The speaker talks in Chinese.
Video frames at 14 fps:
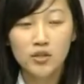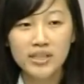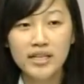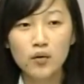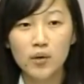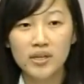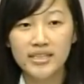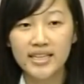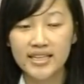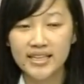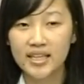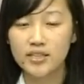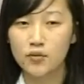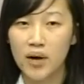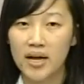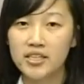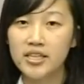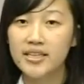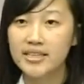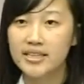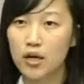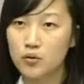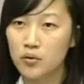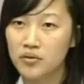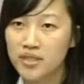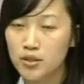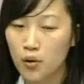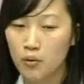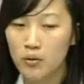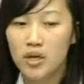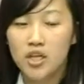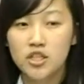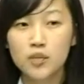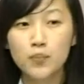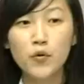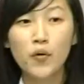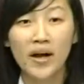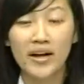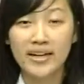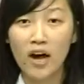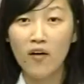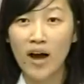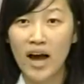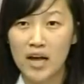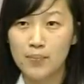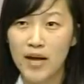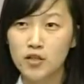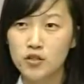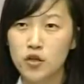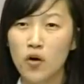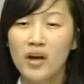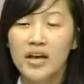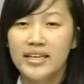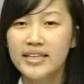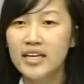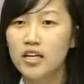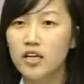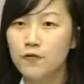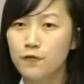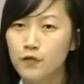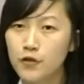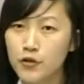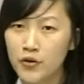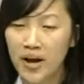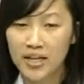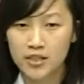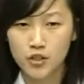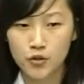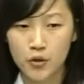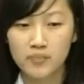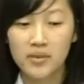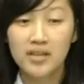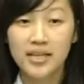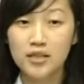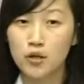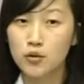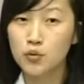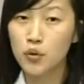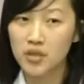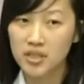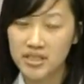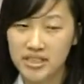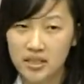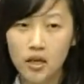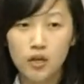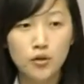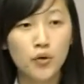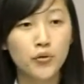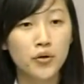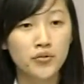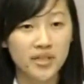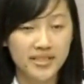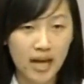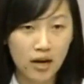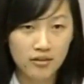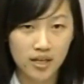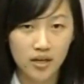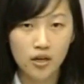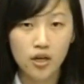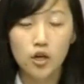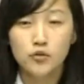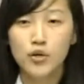今天我建立一个完善的交通系统，是不管高矮胖瘦，一个人富有还是穷，他都坐得起，都用得到的。